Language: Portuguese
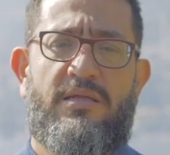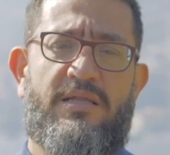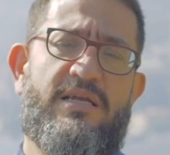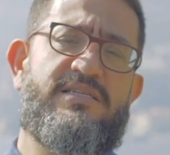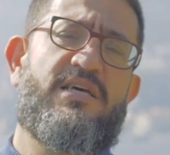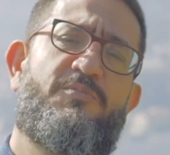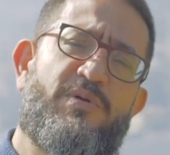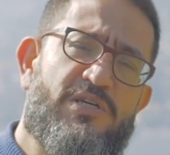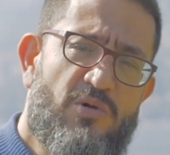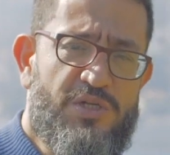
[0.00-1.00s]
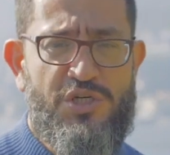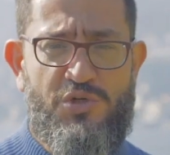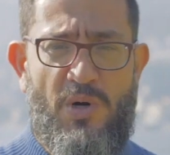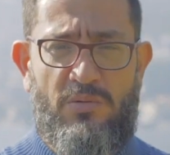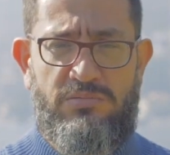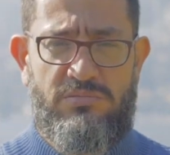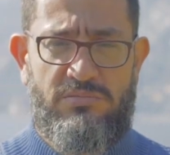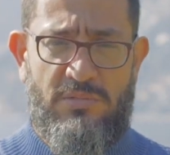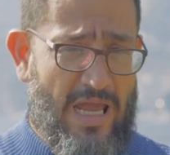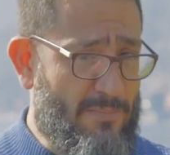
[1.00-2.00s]
Na terceira epístola de João,
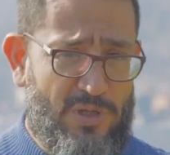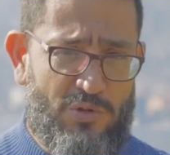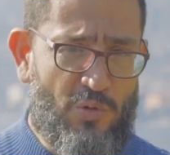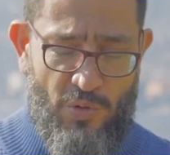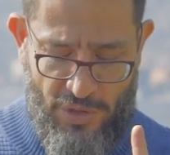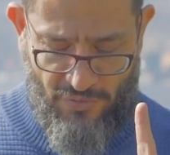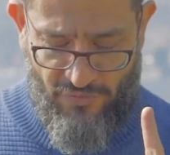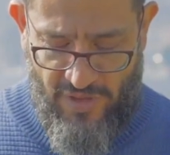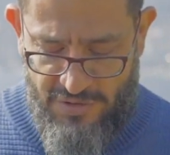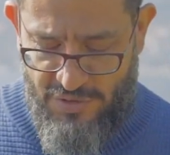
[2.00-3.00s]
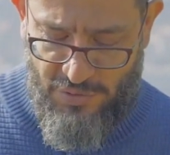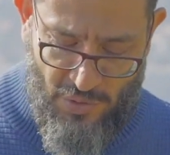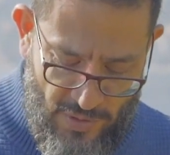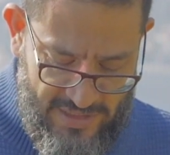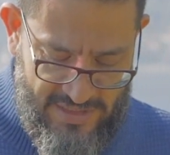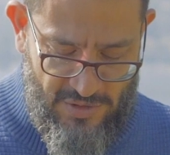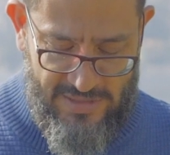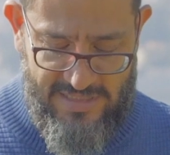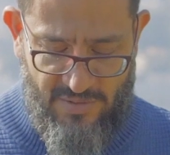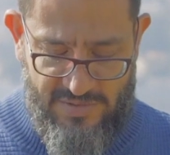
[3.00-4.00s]
capítulo único, verso 2,
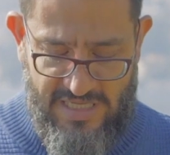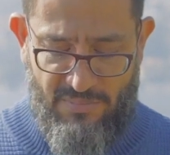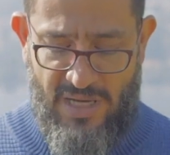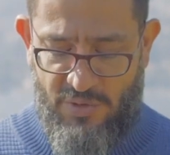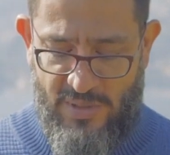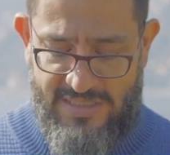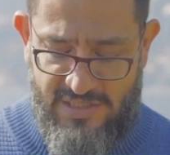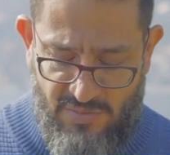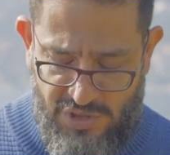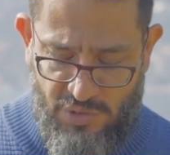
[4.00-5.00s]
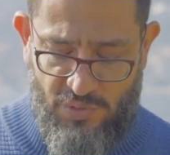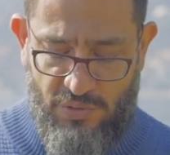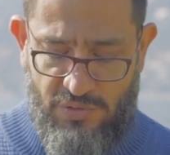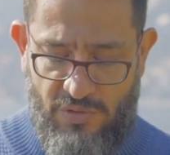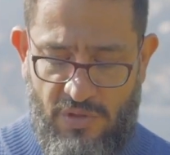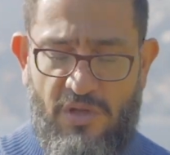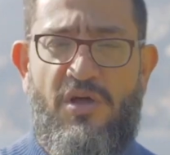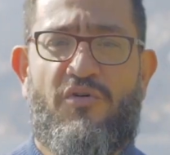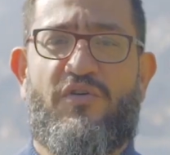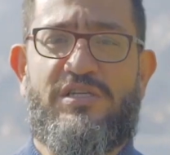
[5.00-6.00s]
nós lemos: Amado, acima de tudo,
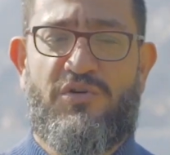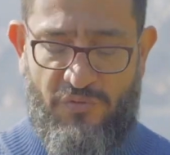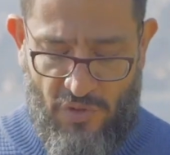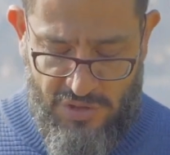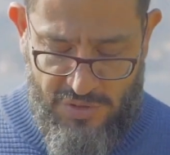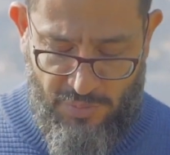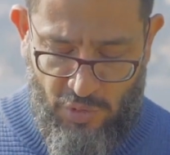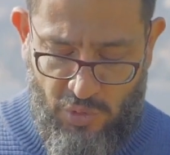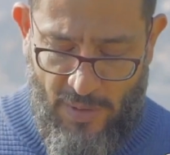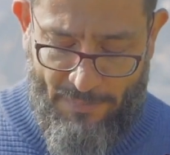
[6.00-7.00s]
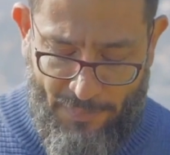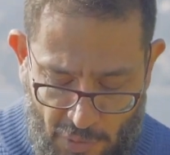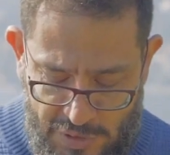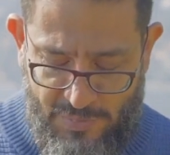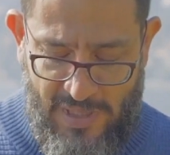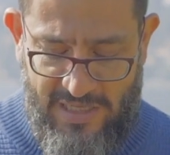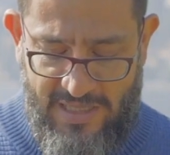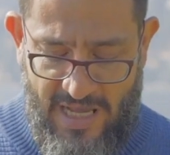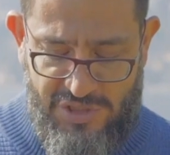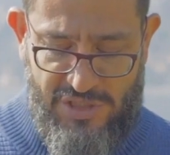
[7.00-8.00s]
faço votos por tua
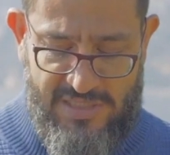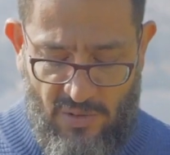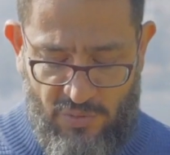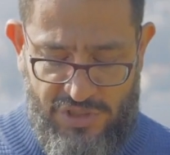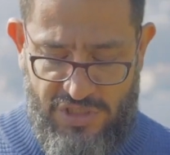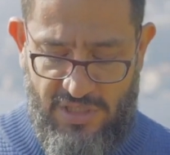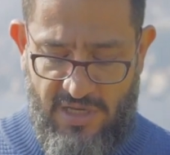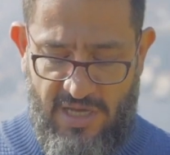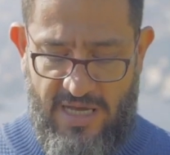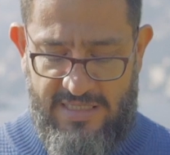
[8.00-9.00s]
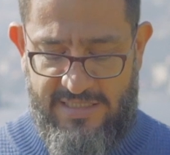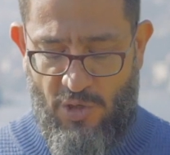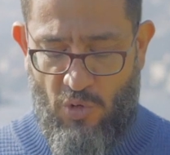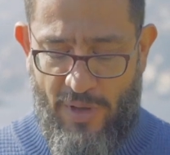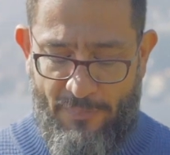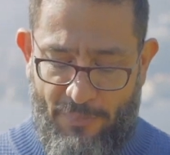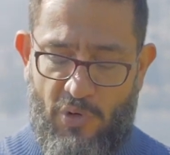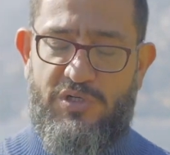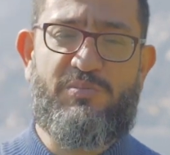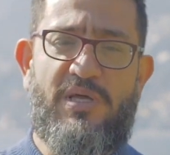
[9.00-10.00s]
prosperidade e saúde, assim como é
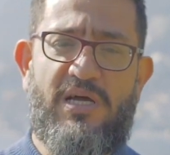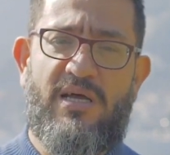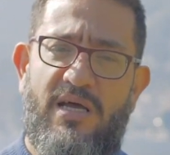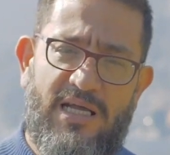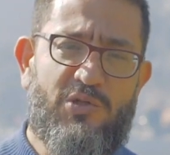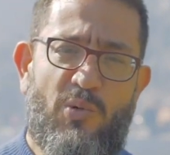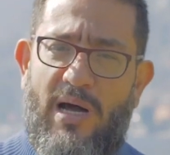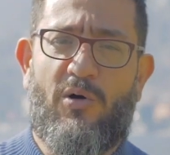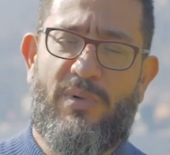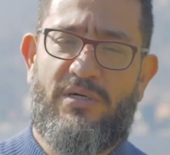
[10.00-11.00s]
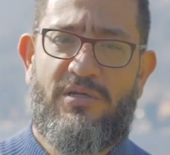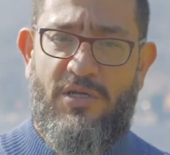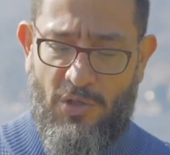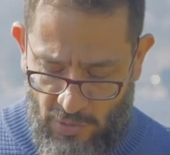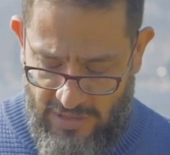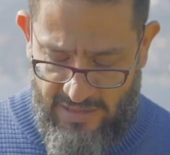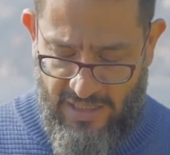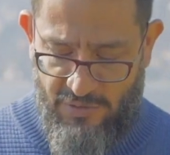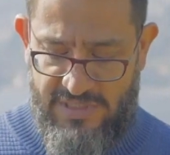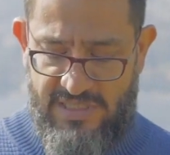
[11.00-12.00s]
próspera a tua alma. Outra
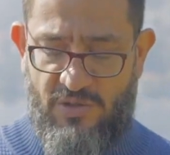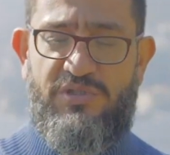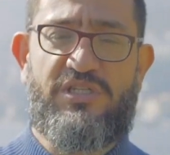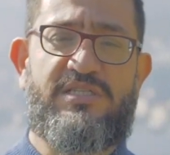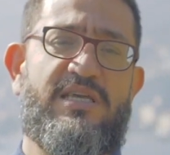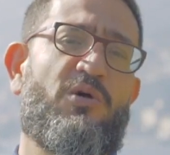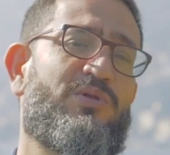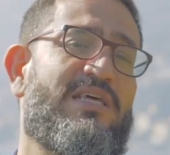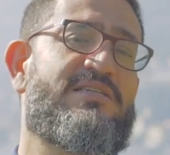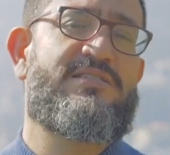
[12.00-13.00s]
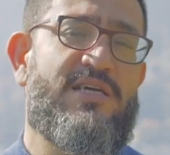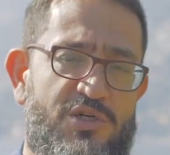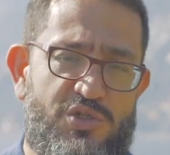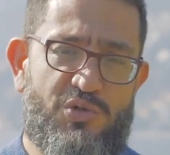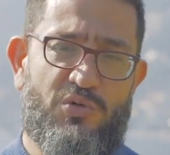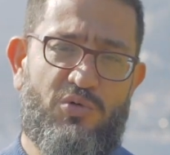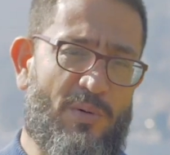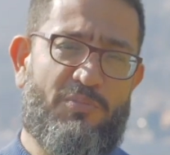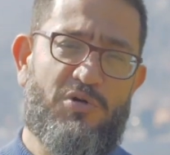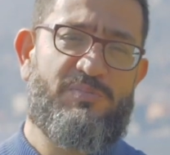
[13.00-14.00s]
tradução diz: Eu desejo
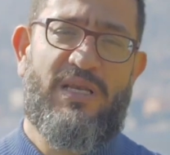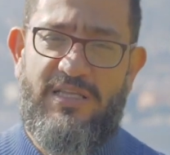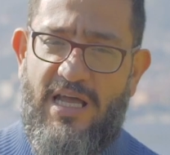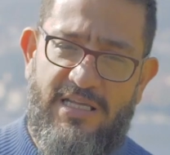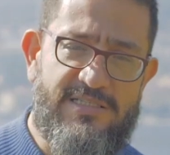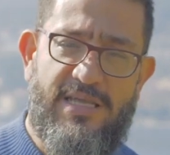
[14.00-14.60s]
tua prosperidade e